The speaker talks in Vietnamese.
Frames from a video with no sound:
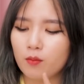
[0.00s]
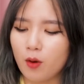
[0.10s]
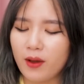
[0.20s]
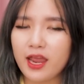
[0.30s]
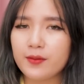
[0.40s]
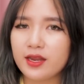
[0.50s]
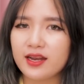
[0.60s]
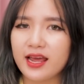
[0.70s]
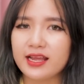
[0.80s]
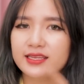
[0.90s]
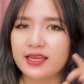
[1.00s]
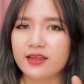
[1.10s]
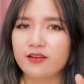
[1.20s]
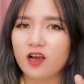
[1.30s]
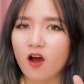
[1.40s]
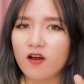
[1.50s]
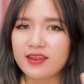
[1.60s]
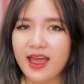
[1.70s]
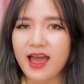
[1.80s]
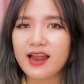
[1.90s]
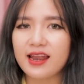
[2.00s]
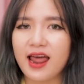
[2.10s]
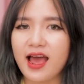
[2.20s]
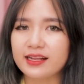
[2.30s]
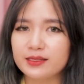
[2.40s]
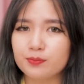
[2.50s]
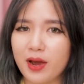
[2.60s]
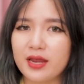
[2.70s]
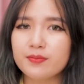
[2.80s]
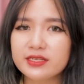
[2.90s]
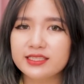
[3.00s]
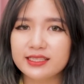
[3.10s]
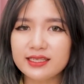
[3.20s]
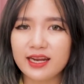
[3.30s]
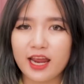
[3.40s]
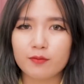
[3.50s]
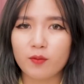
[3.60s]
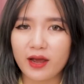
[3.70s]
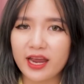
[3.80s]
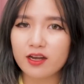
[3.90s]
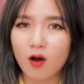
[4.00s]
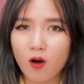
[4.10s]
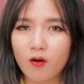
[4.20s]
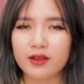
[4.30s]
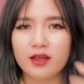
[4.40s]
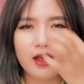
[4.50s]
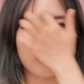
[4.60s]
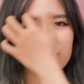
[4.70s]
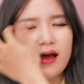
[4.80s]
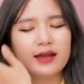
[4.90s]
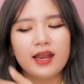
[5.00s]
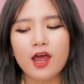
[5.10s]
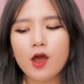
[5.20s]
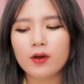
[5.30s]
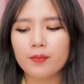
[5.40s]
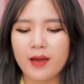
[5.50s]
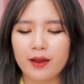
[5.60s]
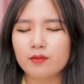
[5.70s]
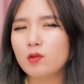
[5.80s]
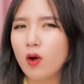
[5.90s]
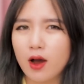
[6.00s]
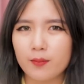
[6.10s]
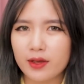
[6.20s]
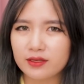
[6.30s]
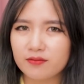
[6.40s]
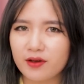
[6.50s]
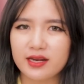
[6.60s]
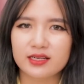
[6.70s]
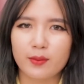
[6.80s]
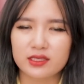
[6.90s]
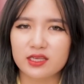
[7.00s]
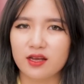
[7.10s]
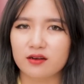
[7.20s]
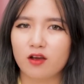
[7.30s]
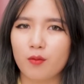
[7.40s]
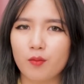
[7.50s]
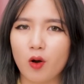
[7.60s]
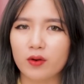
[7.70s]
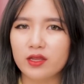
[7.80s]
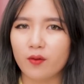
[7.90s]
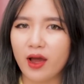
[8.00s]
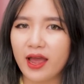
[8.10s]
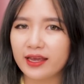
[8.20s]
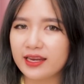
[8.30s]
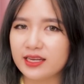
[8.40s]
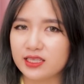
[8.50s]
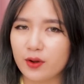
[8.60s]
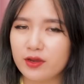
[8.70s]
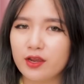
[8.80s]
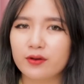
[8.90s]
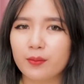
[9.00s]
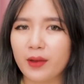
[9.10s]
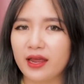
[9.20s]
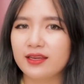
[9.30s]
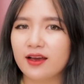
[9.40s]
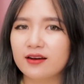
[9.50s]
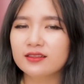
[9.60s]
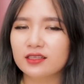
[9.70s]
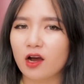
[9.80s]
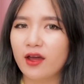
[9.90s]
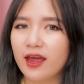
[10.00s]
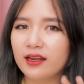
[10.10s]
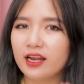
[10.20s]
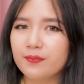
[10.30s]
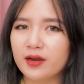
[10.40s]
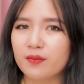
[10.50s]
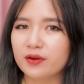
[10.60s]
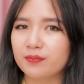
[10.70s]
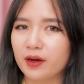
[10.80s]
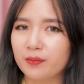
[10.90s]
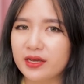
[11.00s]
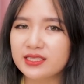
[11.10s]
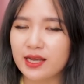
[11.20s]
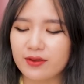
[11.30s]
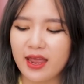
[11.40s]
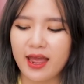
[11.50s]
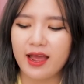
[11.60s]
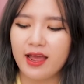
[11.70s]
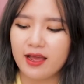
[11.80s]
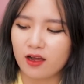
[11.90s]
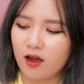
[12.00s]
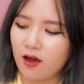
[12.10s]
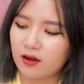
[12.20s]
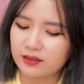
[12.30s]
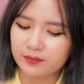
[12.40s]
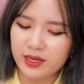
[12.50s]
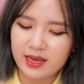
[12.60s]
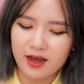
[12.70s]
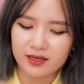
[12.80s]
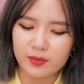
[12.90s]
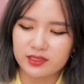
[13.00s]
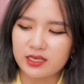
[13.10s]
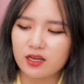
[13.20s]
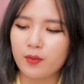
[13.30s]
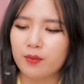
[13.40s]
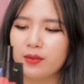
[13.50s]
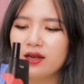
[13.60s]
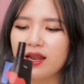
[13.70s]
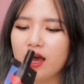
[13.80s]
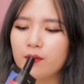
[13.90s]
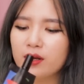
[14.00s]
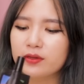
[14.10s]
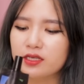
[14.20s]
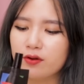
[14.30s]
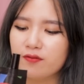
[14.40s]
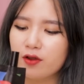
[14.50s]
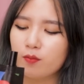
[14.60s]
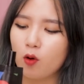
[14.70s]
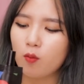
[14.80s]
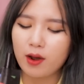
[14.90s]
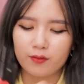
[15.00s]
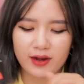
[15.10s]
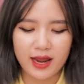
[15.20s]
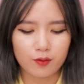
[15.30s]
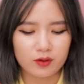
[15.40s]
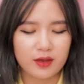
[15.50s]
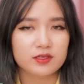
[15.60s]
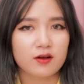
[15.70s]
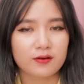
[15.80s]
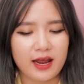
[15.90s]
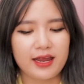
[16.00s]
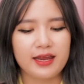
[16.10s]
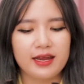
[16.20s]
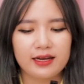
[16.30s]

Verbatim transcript: Một em như thế này chỉ có giá là bảy mươi chín ngàn một cây thôi. Và nếu các bạn mua ở Mel ti vi các bạn sẽ nhận được combo, thí dụ hai cây thì sẽ nhiêu? Các bạn nhớ coi hết clip để mình bật mí sau nha. Còn bây giờ thì mình sẽ cho các bạn biết là hôm nay mình sẽ review bốn màu nào của em son này.